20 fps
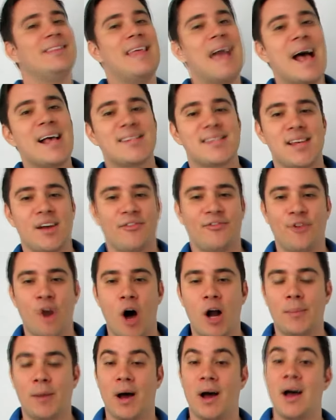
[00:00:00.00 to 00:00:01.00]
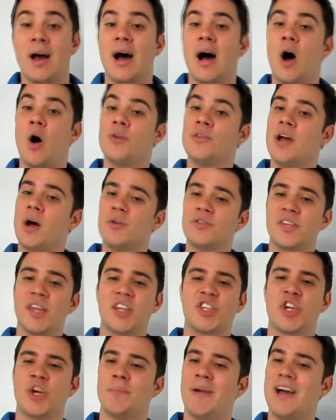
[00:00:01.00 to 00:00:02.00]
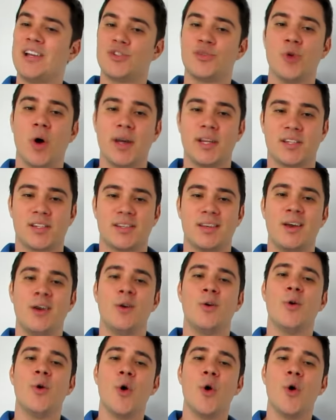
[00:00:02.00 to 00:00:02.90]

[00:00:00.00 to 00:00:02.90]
Dessa forma, ao não sentir mais dores,